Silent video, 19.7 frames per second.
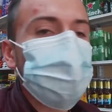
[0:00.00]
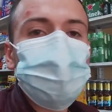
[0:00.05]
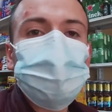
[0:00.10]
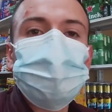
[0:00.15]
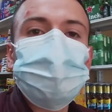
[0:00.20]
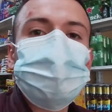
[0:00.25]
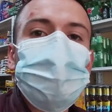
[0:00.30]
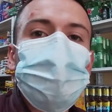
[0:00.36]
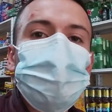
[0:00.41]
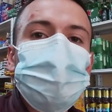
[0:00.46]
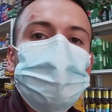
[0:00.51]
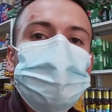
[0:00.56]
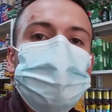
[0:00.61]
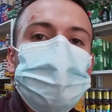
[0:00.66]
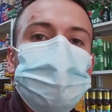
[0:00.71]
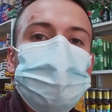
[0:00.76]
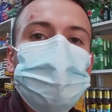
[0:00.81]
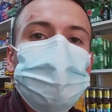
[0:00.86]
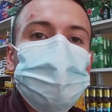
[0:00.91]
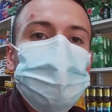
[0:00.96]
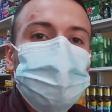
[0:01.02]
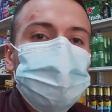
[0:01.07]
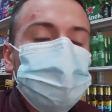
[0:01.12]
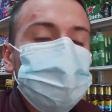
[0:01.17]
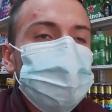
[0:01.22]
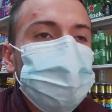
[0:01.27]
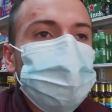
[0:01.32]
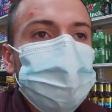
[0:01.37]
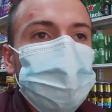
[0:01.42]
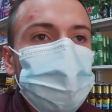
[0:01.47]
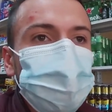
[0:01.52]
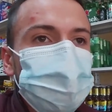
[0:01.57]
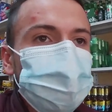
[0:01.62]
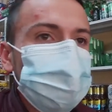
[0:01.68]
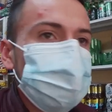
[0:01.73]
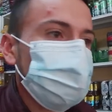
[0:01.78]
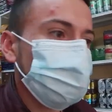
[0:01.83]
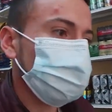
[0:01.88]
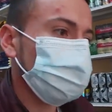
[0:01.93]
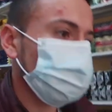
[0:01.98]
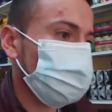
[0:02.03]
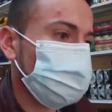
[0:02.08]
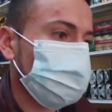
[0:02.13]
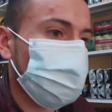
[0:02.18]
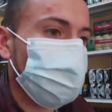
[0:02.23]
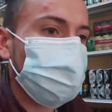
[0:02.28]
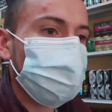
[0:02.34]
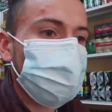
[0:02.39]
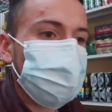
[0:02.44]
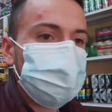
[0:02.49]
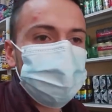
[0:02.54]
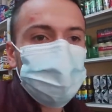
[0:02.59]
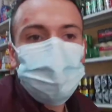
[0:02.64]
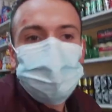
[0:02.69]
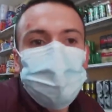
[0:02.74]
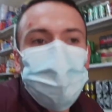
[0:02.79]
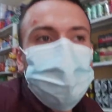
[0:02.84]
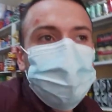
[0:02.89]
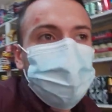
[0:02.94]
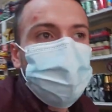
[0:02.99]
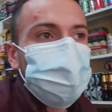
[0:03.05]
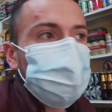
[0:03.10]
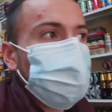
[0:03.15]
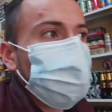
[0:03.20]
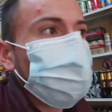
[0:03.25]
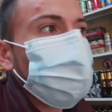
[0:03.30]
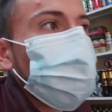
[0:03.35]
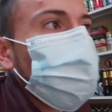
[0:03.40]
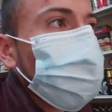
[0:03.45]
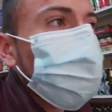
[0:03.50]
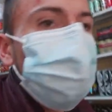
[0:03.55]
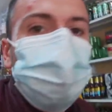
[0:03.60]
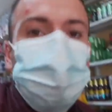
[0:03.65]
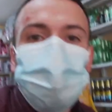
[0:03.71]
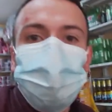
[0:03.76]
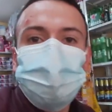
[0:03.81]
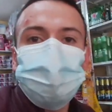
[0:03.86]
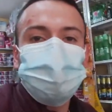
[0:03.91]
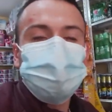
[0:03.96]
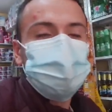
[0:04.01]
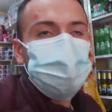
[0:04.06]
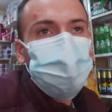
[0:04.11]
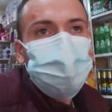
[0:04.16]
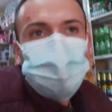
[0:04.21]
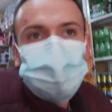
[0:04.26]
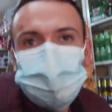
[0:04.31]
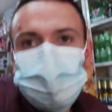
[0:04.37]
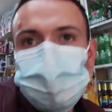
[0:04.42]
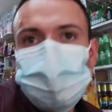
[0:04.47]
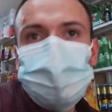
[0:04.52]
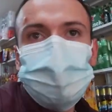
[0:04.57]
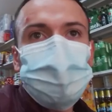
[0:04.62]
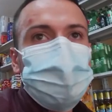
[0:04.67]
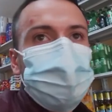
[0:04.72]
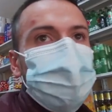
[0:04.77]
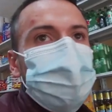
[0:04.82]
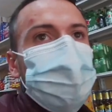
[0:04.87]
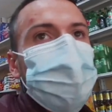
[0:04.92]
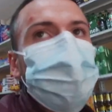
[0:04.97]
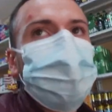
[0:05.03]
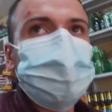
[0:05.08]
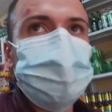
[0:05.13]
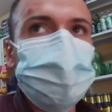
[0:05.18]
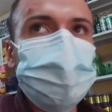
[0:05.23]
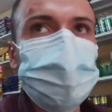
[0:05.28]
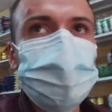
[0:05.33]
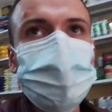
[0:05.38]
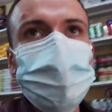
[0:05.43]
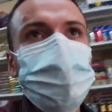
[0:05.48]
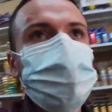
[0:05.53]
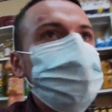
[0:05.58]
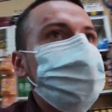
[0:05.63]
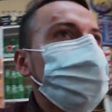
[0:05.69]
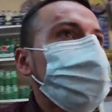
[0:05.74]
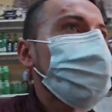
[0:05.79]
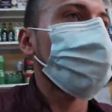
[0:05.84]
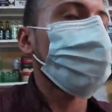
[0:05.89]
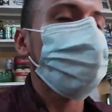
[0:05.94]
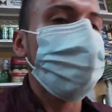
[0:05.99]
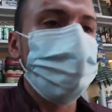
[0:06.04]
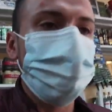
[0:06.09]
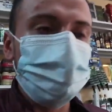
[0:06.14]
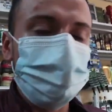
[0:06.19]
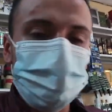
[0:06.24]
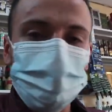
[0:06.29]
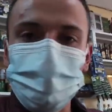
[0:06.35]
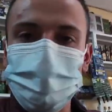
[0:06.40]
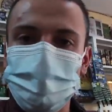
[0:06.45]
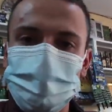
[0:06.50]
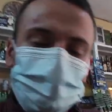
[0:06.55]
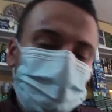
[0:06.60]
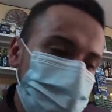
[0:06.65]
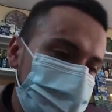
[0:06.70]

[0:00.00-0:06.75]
tal cosa a domicilio, ¿cuánto cobras? Y yo, breve, tal vaina, breve, hágale, perro, y ya. Así, así quedaría como,